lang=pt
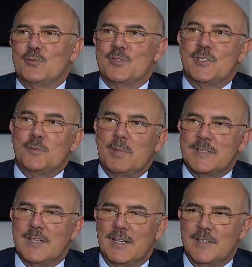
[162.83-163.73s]
e dos
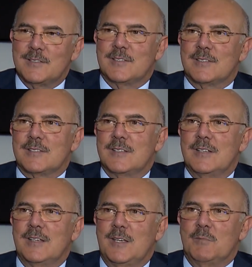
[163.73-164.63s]
especialistas
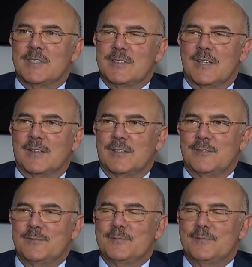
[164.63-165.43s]
que me cercam.